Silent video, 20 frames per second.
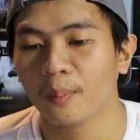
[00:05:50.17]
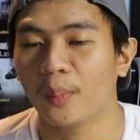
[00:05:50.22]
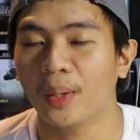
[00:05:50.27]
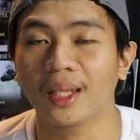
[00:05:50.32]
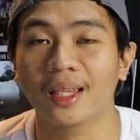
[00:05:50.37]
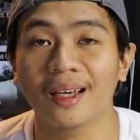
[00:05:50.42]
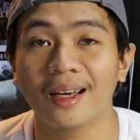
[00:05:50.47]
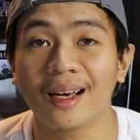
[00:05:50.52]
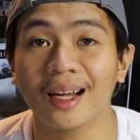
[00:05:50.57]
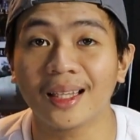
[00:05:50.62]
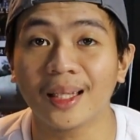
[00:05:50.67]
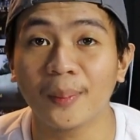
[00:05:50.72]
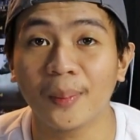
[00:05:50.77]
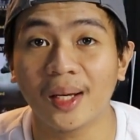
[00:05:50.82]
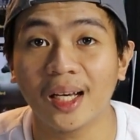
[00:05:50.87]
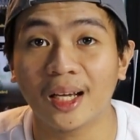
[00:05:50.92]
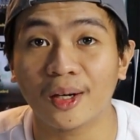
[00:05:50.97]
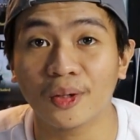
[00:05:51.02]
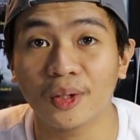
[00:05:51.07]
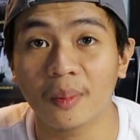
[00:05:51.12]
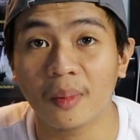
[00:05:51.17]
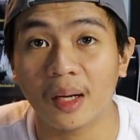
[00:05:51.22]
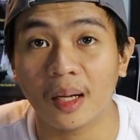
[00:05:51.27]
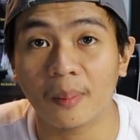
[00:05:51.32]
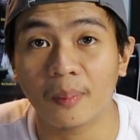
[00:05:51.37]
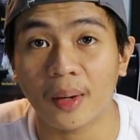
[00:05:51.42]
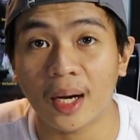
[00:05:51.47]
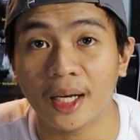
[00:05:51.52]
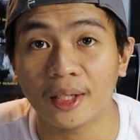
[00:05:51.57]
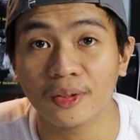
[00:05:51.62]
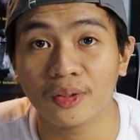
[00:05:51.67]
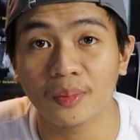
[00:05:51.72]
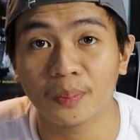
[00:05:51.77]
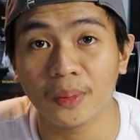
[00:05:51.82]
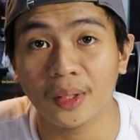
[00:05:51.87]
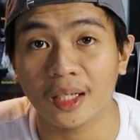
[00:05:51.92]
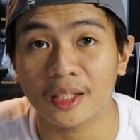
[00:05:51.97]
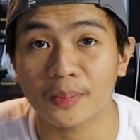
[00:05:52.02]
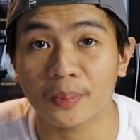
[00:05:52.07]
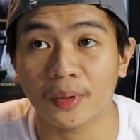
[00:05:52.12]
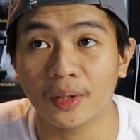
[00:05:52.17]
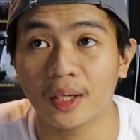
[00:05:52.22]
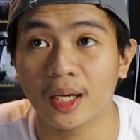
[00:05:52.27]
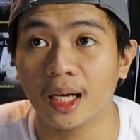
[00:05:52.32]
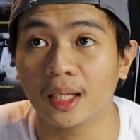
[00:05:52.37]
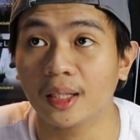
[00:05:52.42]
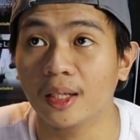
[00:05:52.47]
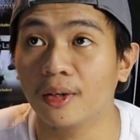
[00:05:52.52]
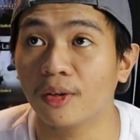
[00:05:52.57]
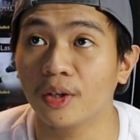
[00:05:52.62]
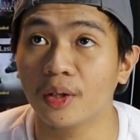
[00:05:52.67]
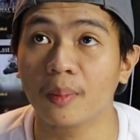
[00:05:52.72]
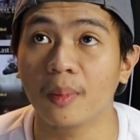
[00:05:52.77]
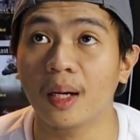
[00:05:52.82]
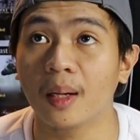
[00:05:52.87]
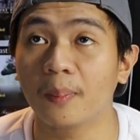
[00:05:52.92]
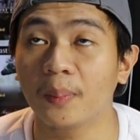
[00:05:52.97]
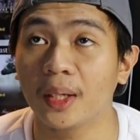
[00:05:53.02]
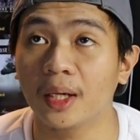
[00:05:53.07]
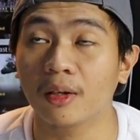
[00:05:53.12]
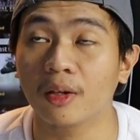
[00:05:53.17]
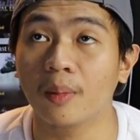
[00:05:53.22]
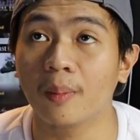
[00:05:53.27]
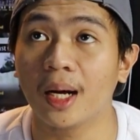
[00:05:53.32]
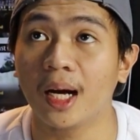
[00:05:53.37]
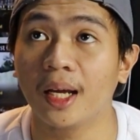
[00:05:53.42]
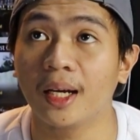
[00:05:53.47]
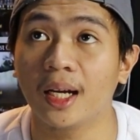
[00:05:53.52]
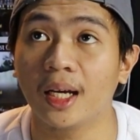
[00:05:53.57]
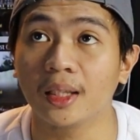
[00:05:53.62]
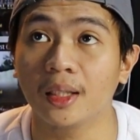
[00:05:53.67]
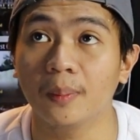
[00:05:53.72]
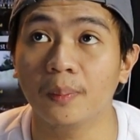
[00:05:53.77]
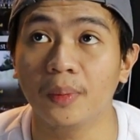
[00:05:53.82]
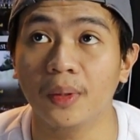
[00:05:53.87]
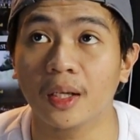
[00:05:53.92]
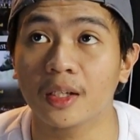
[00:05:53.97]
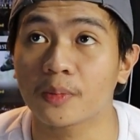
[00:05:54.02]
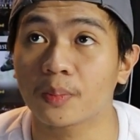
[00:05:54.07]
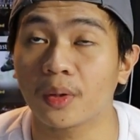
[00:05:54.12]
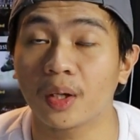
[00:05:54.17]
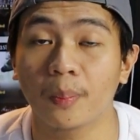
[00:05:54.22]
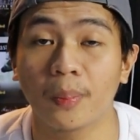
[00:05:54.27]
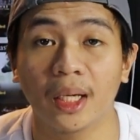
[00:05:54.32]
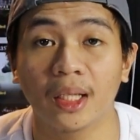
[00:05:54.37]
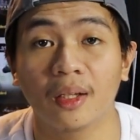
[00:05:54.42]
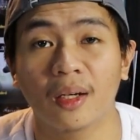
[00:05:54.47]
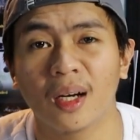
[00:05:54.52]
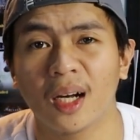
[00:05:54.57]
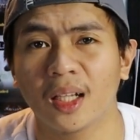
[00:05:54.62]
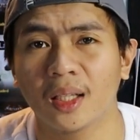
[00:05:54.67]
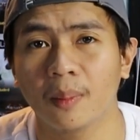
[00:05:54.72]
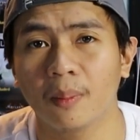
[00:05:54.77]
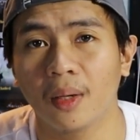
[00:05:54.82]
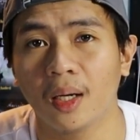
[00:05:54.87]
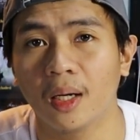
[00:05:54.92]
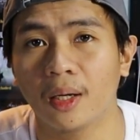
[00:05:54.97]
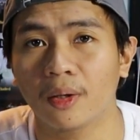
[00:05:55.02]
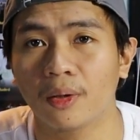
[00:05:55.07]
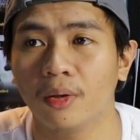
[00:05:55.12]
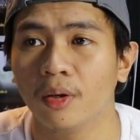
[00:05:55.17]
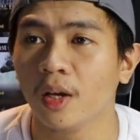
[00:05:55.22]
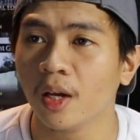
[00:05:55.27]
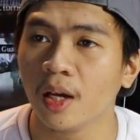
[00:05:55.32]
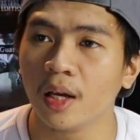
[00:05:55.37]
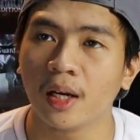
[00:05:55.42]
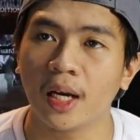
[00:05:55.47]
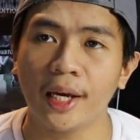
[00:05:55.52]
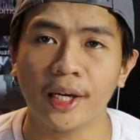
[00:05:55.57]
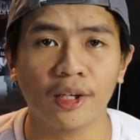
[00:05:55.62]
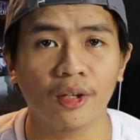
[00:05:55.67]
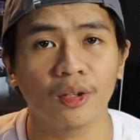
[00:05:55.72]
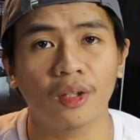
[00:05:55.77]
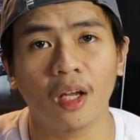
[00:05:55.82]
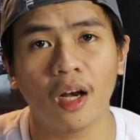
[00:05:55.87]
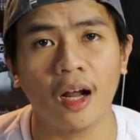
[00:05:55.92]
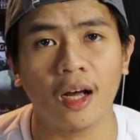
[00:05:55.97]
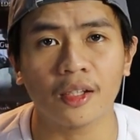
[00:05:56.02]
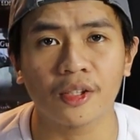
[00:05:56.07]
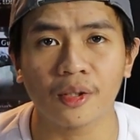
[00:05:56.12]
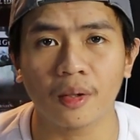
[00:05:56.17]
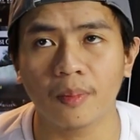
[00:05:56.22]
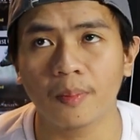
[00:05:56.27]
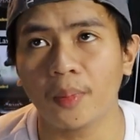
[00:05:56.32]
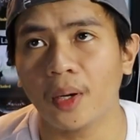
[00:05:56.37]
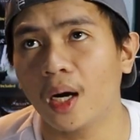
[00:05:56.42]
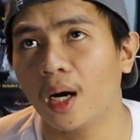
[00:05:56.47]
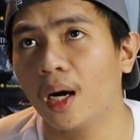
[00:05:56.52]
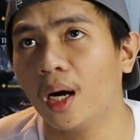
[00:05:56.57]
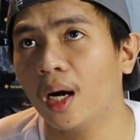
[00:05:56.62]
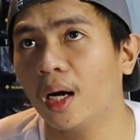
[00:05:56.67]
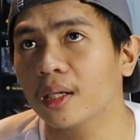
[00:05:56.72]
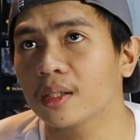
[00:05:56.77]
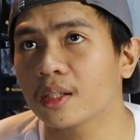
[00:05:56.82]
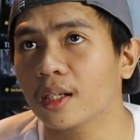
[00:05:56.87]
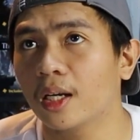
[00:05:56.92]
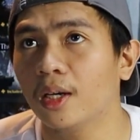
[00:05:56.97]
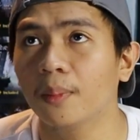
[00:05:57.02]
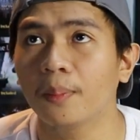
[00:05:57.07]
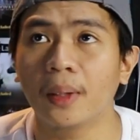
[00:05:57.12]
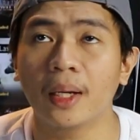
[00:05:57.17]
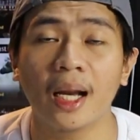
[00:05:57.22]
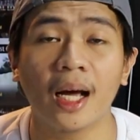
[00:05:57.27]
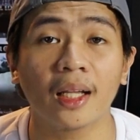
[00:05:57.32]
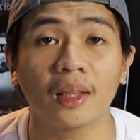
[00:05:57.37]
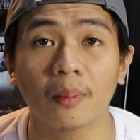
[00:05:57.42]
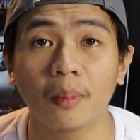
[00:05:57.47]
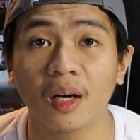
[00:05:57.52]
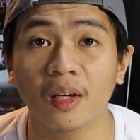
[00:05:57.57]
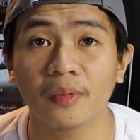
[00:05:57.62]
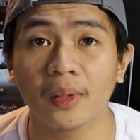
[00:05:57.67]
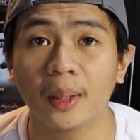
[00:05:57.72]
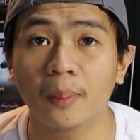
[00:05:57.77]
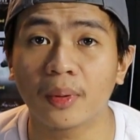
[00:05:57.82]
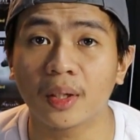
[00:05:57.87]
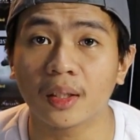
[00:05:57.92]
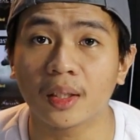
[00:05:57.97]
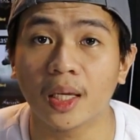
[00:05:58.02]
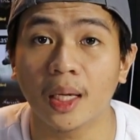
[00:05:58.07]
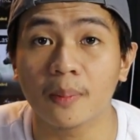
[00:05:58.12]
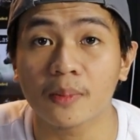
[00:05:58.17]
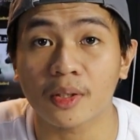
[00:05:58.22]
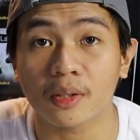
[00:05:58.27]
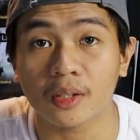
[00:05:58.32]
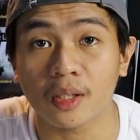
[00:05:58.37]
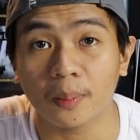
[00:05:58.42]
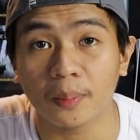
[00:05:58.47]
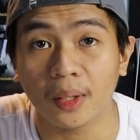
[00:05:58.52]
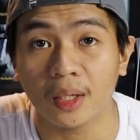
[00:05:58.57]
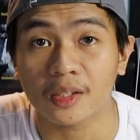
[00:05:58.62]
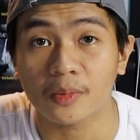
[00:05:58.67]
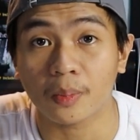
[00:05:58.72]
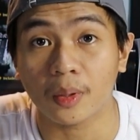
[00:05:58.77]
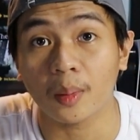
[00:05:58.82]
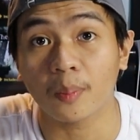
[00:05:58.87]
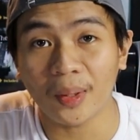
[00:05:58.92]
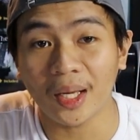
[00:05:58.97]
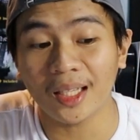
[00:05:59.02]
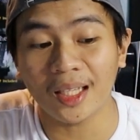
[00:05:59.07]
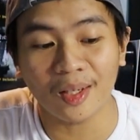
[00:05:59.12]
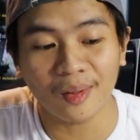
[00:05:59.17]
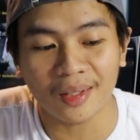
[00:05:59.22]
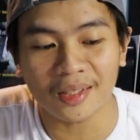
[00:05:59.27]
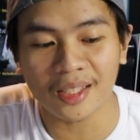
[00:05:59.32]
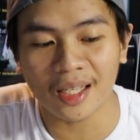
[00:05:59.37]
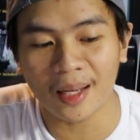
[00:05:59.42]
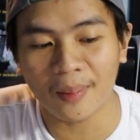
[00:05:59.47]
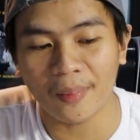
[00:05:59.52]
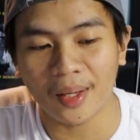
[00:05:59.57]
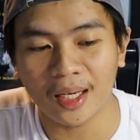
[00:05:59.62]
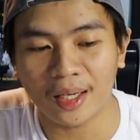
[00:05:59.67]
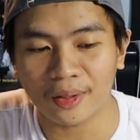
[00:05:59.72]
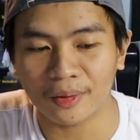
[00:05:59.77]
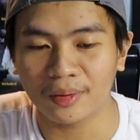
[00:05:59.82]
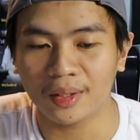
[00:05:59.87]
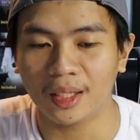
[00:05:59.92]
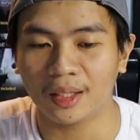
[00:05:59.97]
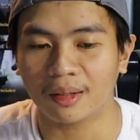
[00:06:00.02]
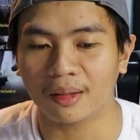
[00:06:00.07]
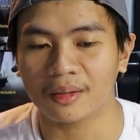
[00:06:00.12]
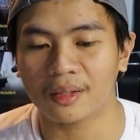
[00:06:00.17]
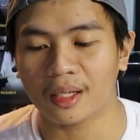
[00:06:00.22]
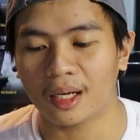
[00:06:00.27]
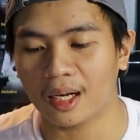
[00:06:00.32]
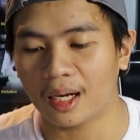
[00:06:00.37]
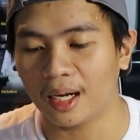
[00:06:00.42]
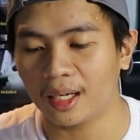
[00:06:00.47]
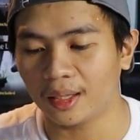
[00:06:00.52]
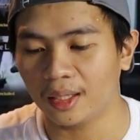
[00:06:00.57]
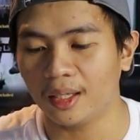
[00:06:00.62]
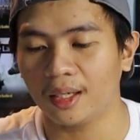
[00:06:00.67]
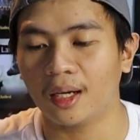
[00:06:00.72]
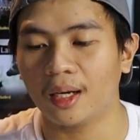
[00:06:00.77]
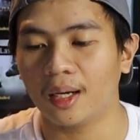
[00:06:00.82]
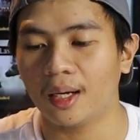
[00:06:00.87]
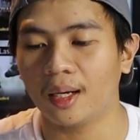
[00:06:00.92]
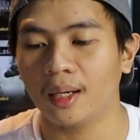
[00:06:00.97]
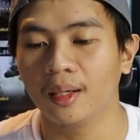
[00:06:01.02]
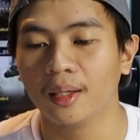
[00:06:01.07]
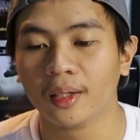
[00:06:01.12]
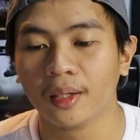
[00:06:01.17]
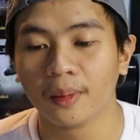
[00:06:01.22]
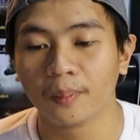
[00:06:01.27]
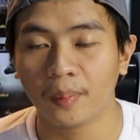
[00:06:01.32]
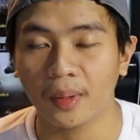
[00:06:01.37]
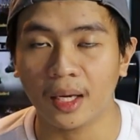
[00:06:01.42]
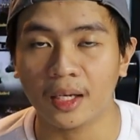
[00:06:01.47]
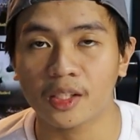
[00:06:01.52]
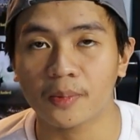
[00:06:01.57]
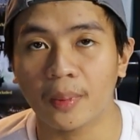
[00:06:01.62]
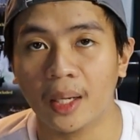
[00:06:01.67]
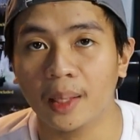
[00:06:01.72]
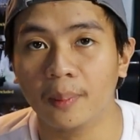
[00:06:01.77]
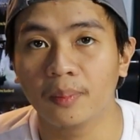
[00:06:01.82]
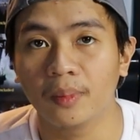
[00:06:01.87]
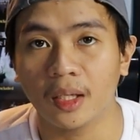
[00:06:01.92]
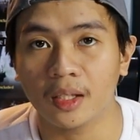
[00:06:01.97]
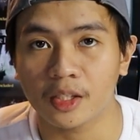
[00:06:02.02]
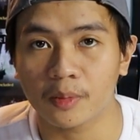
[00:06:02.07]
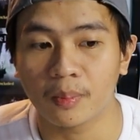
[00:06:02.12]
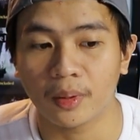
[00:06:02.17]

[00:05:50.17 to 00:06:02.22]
Pwede na natin malaro yung mga brand new PS4 natin or yung mga pinaglumaan natin PS4, pwede na natin malaro. Like yung The Last of Us, ano pa, lahat mga favorite games ko sa PS4, pwede ko na sila malaro dito sa ating uh, ah, PS5 this